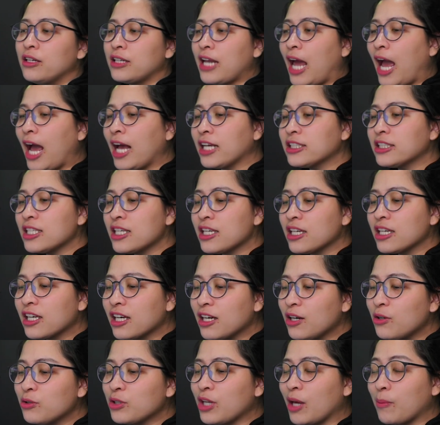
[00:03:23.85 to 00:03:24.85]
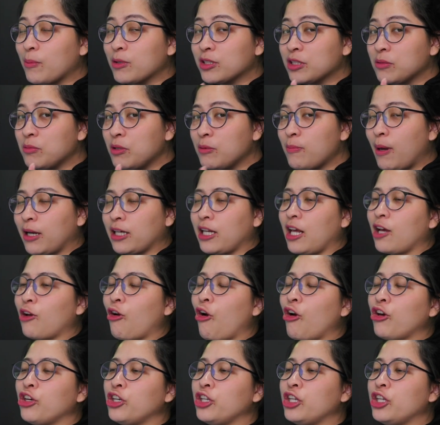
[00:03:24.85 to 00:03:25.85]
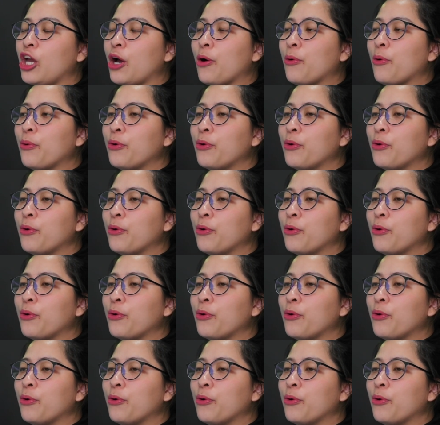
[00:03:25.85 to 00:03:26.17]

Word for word: ถ้าซิงเกิลเนี่ยมันจะมีบัตรแค่ก้อนเดียว